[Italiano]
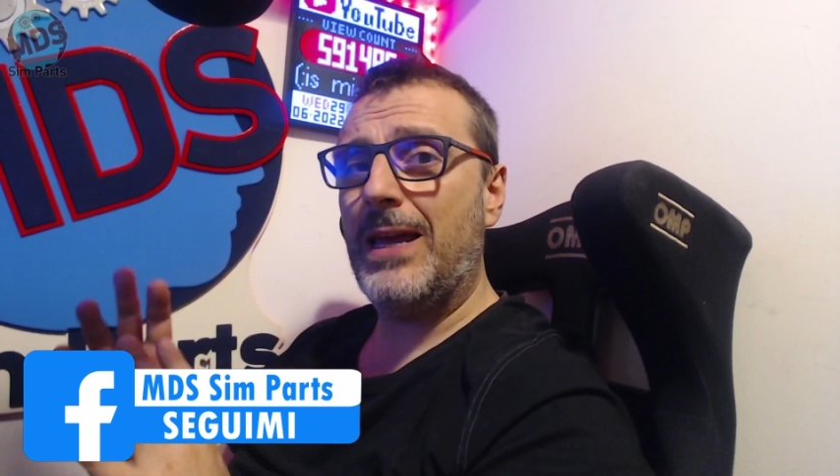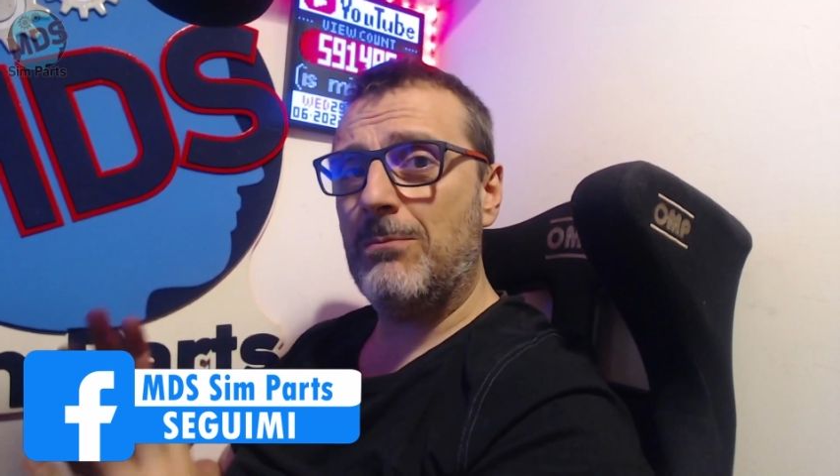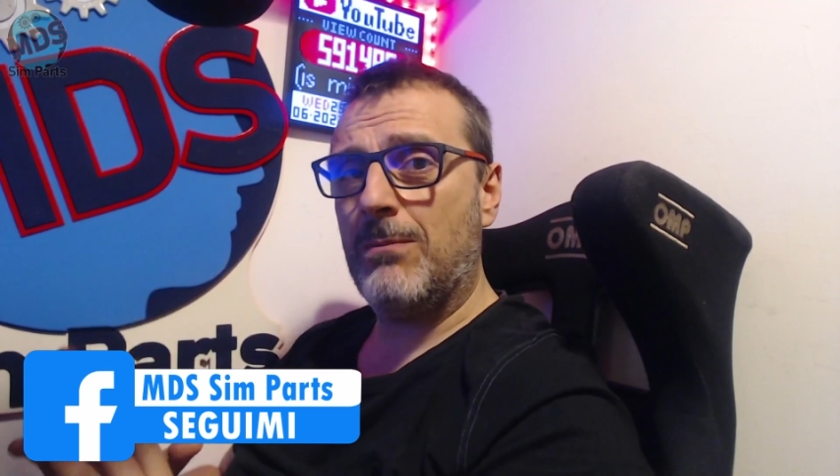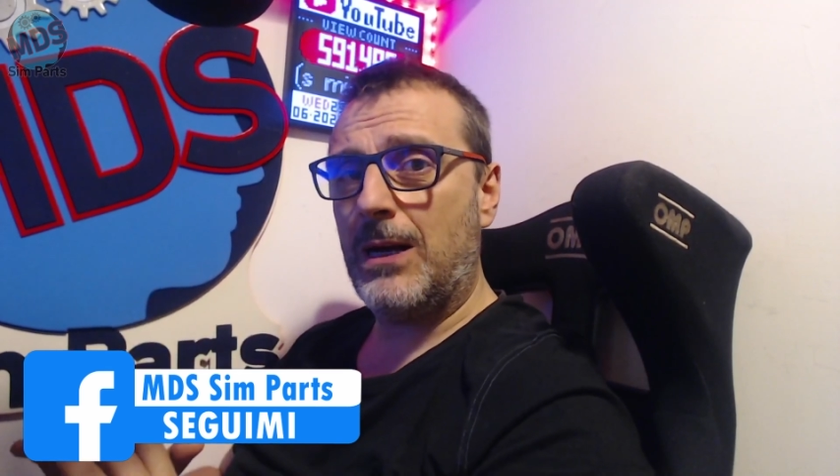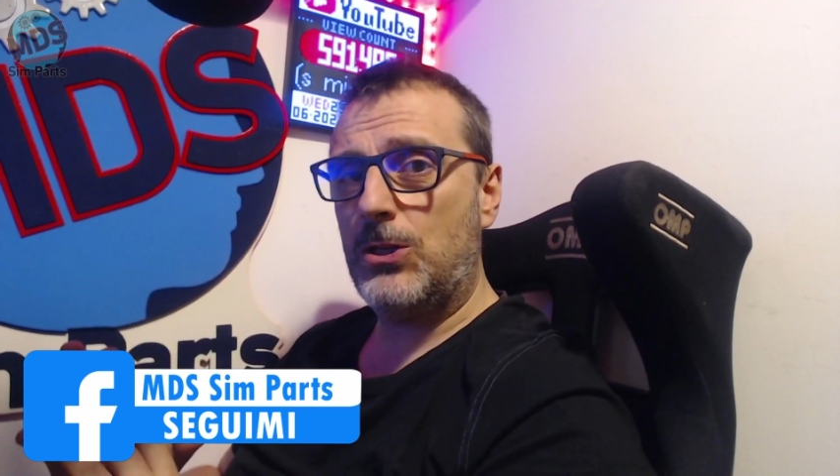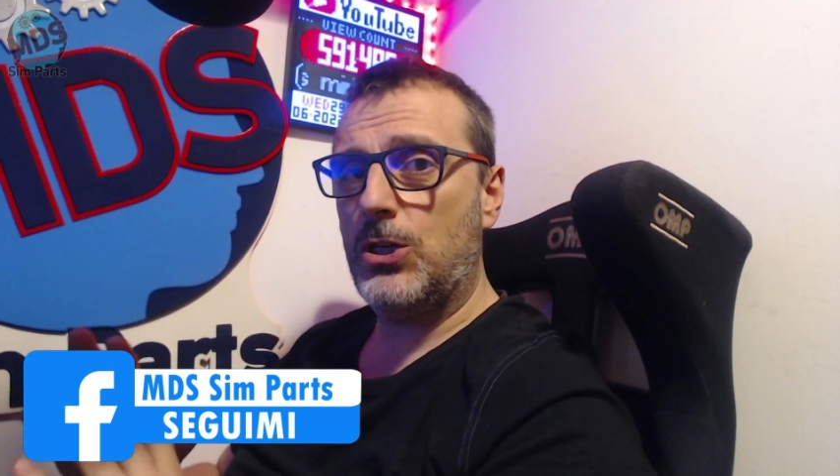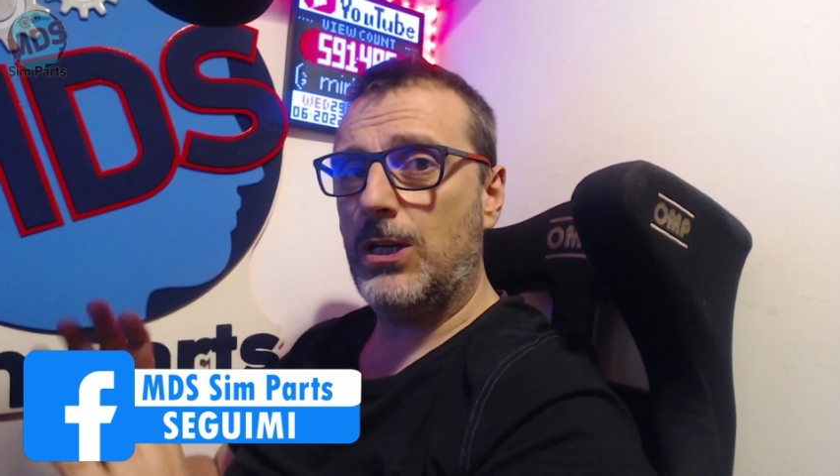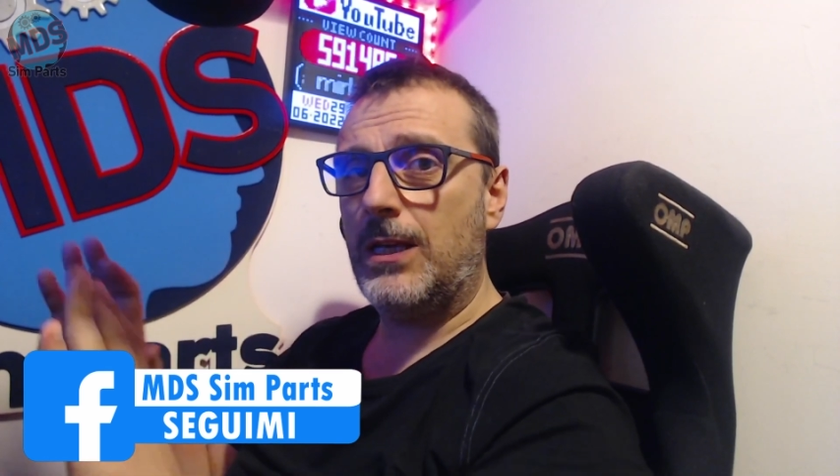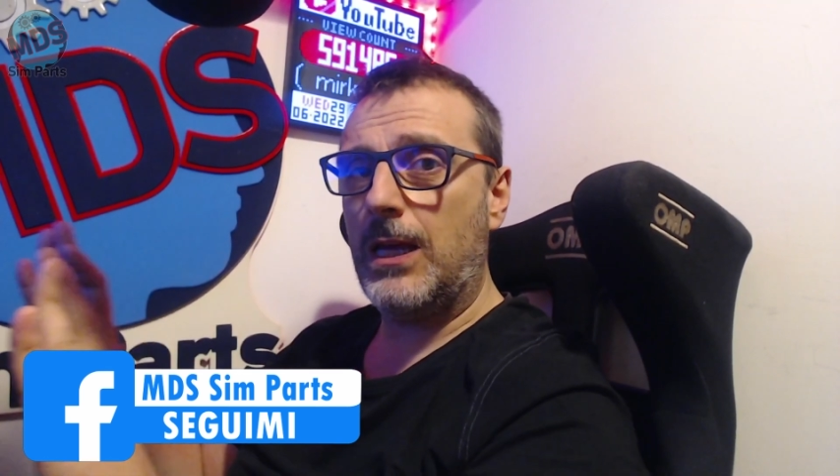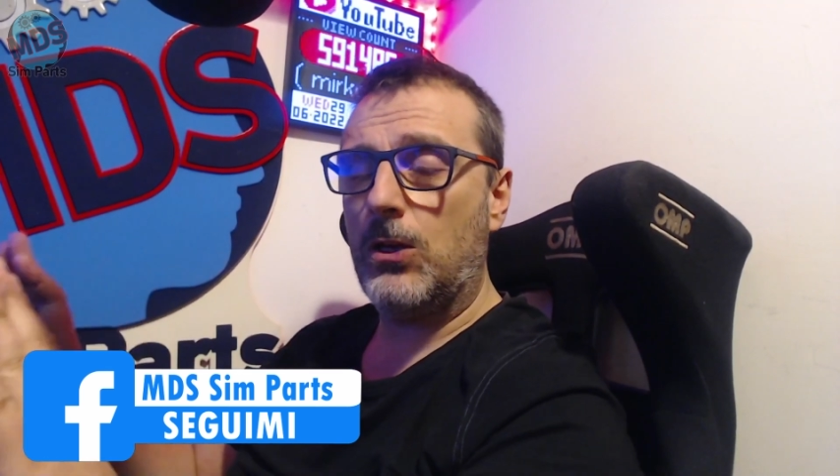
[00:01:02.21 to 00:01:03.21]

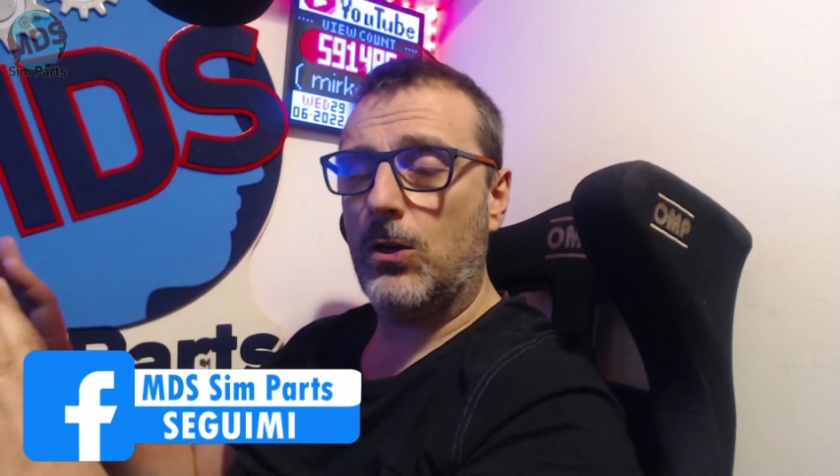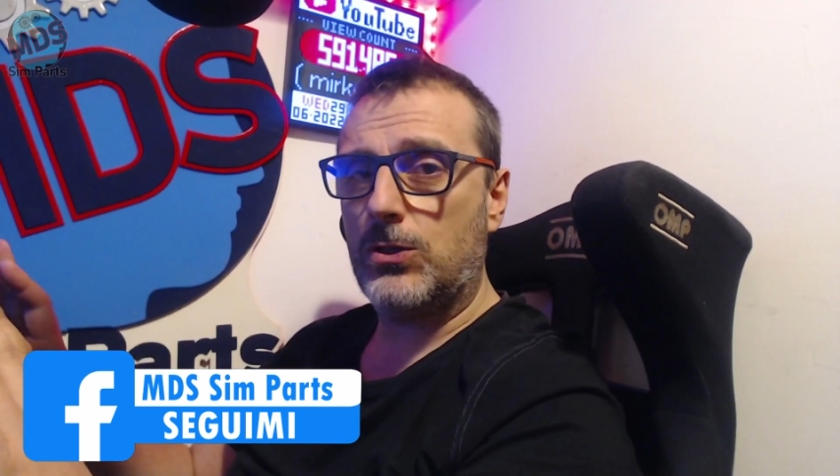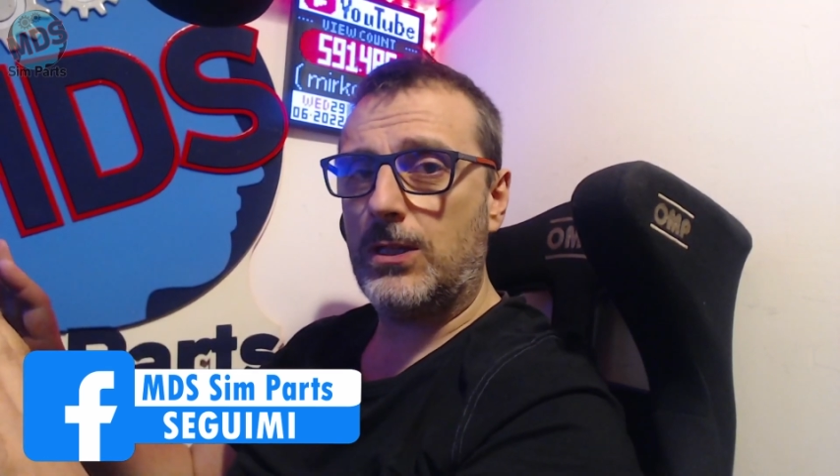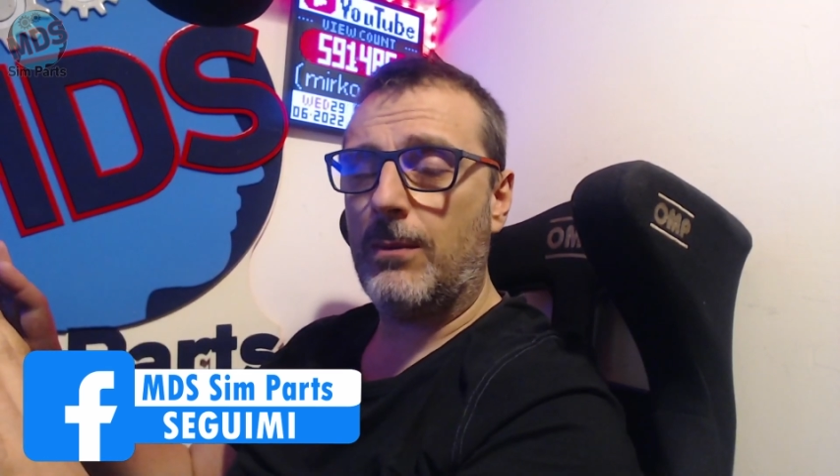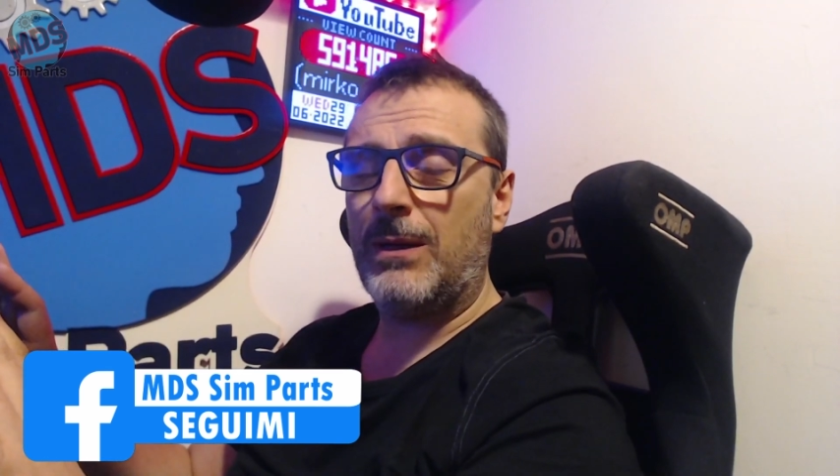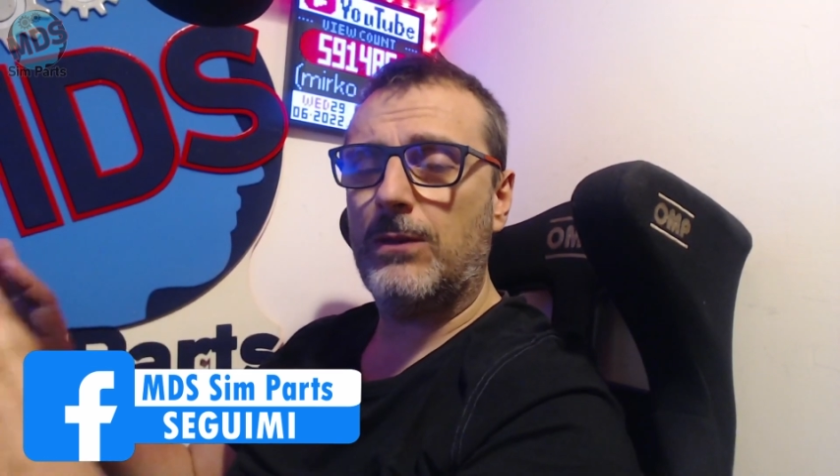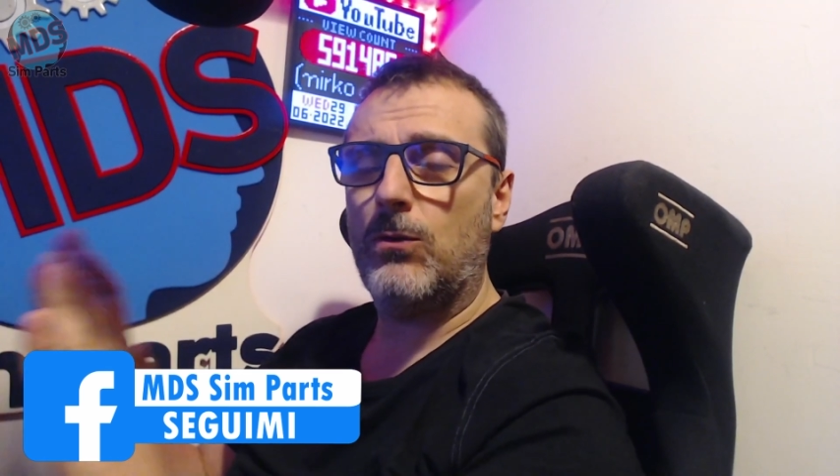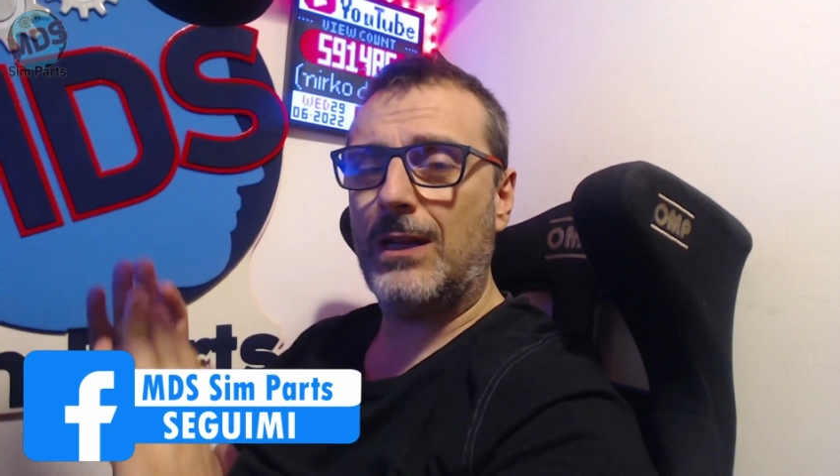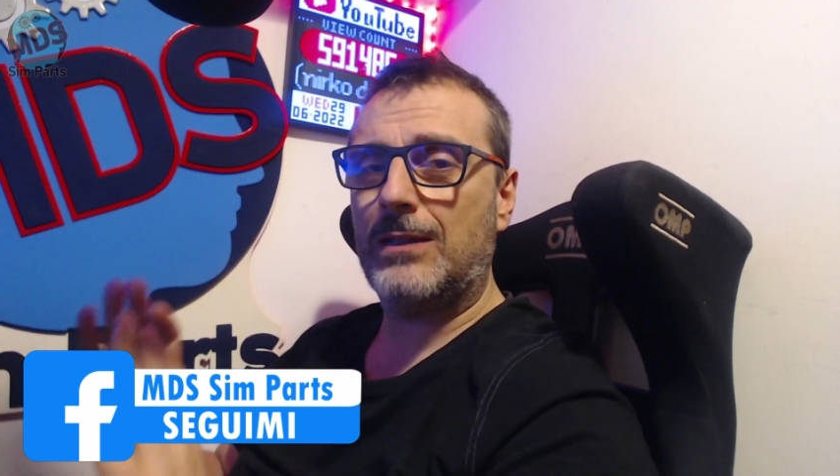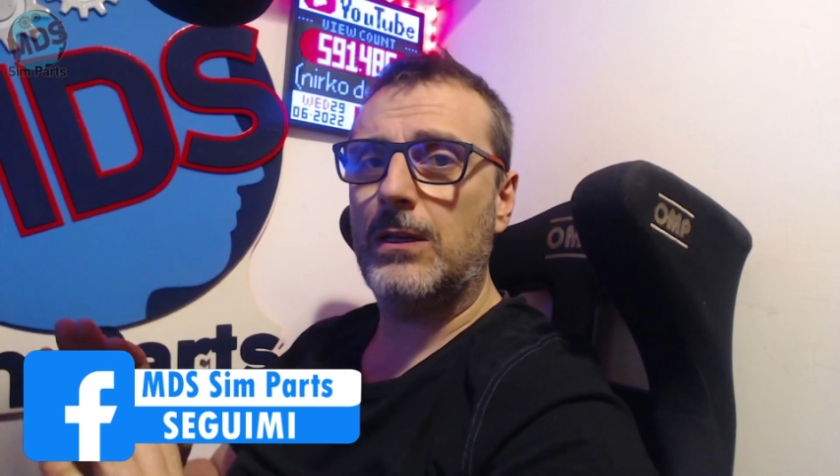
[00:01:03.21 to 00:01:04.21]
immagini dei nostri amati
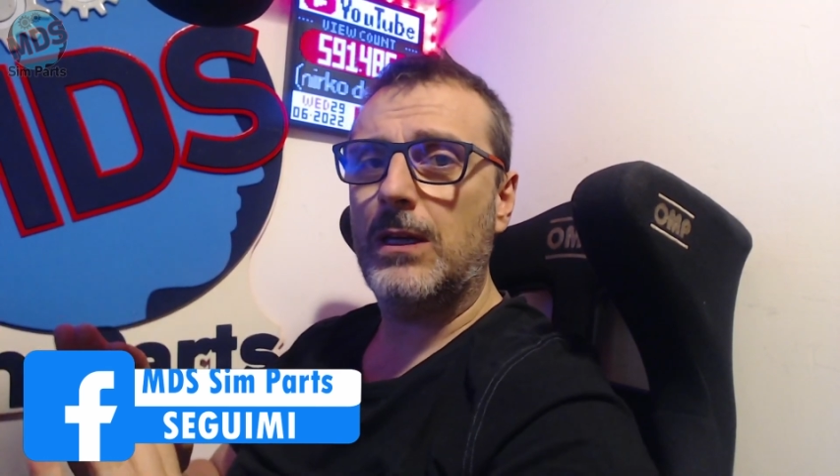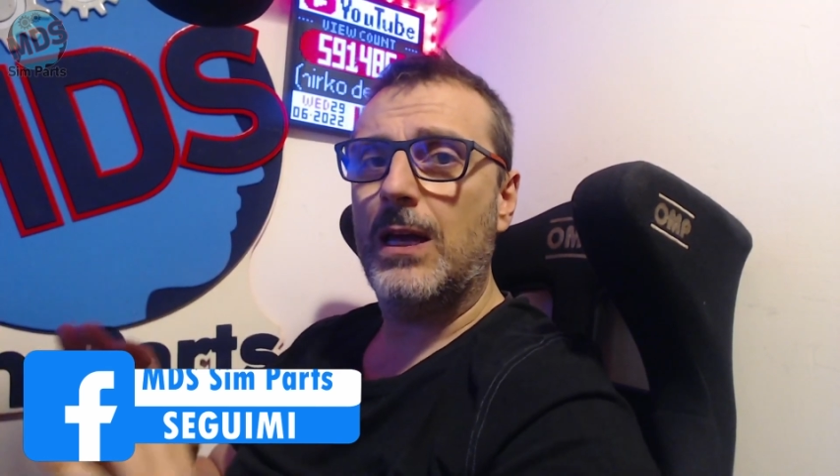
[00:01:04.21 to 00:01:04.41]
volanti